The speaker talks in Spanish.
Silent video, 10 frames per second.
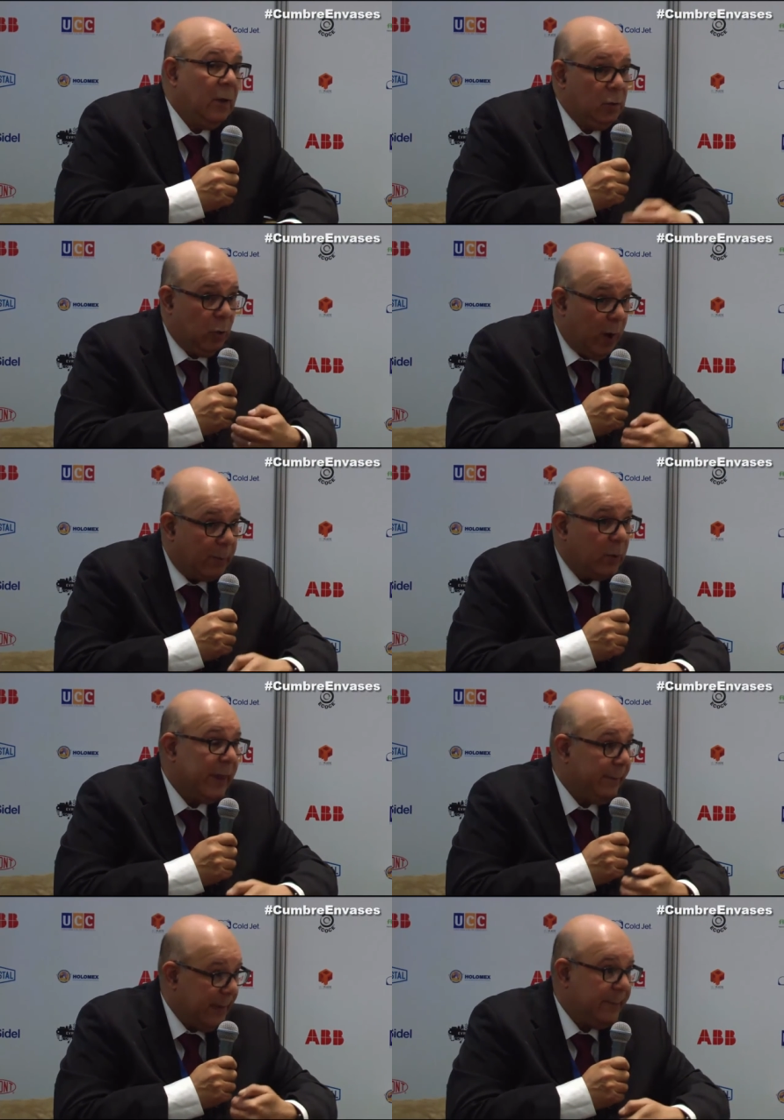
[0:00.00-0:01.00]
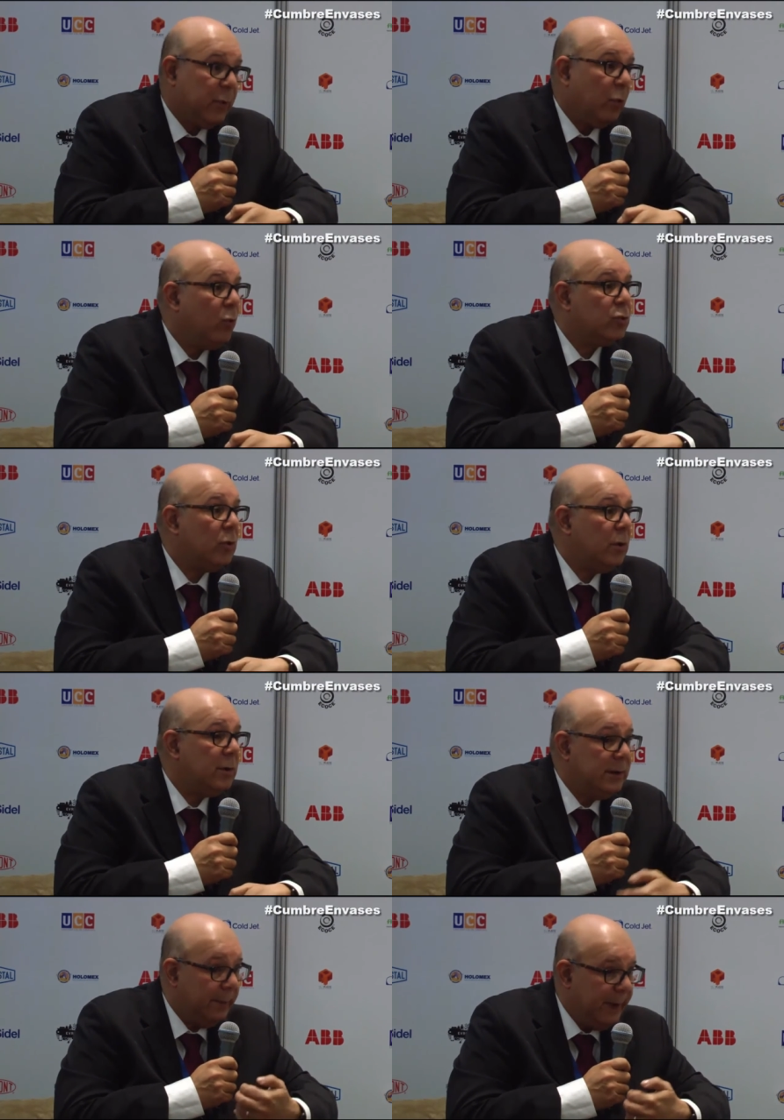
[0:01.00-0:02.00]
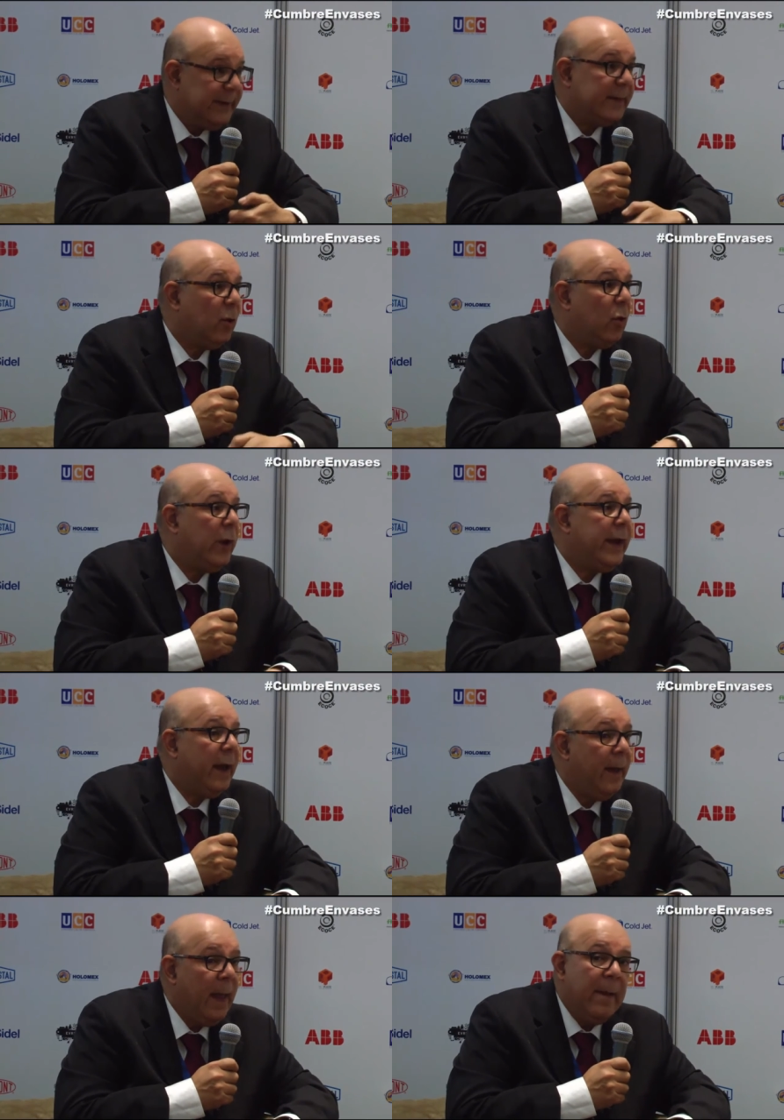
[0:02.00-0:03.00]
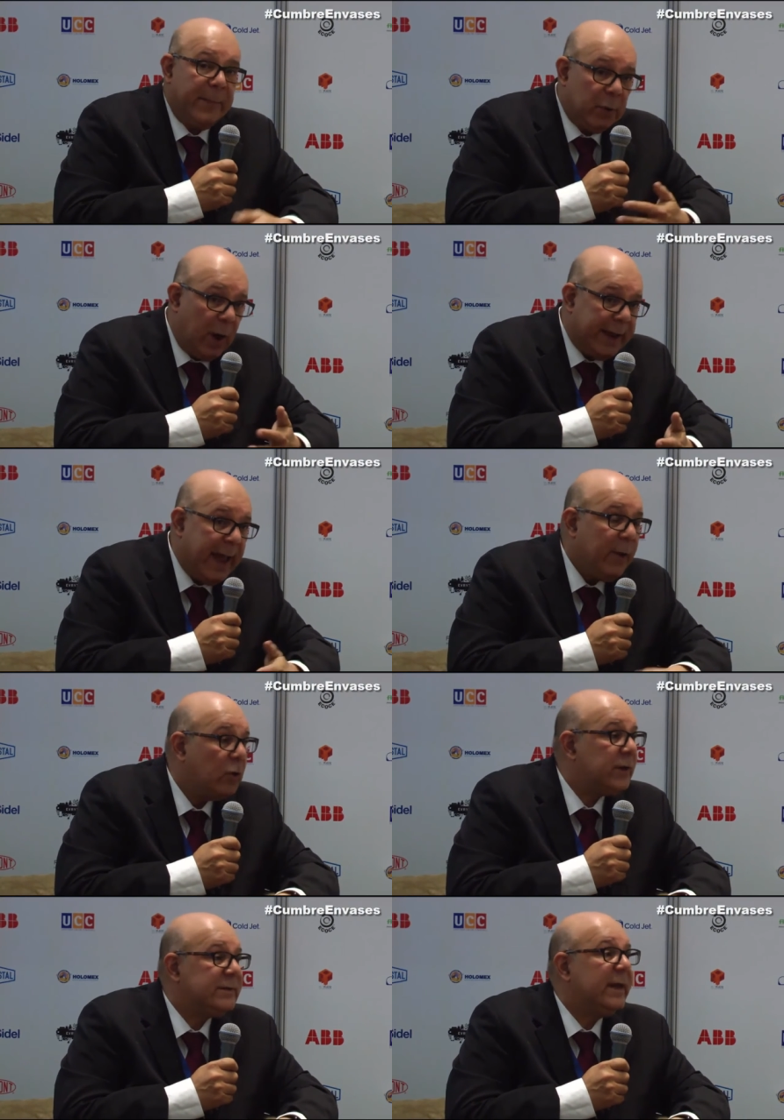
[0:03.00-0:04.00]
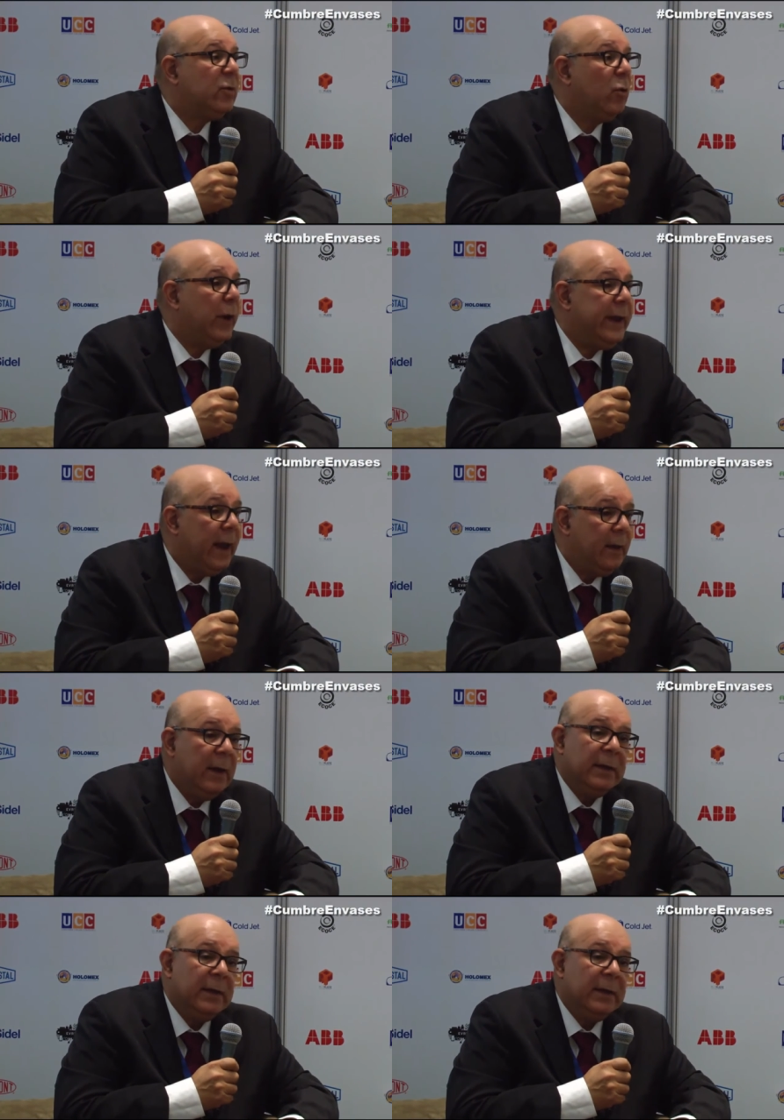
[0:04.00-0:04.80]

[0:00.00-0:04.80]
Yo hablo de mi producto, de mi tecnología, pero aquí hay otras tecnologías